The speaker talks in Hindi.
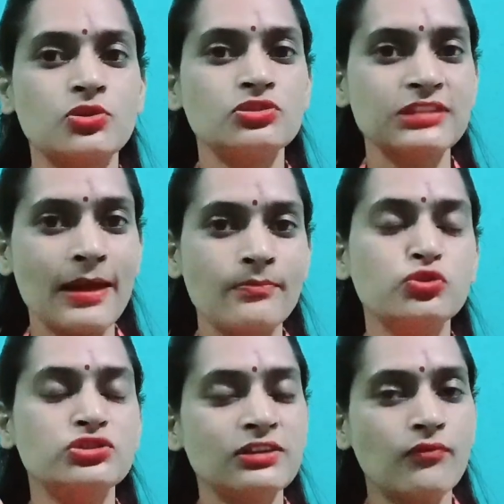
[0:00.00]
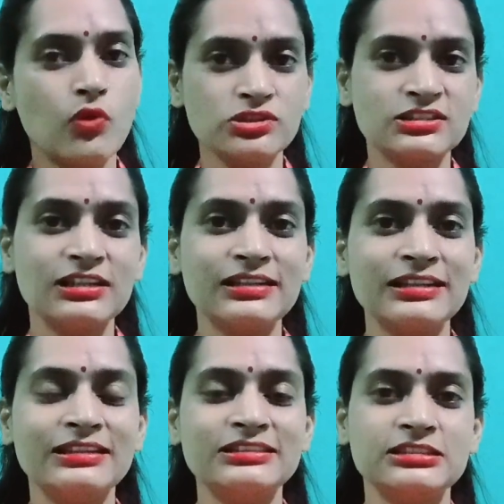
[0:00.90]
को शैम्पू से वॉश कर
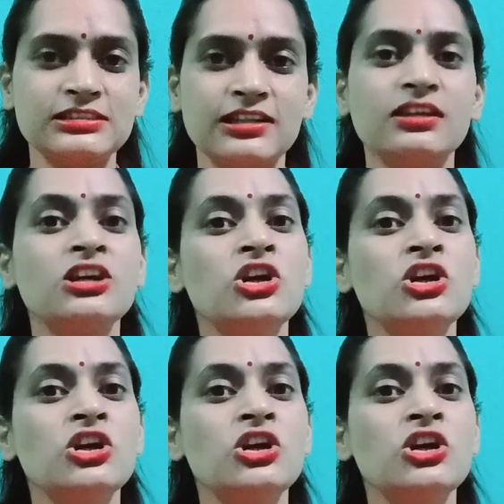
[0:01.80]
लेना चाहिए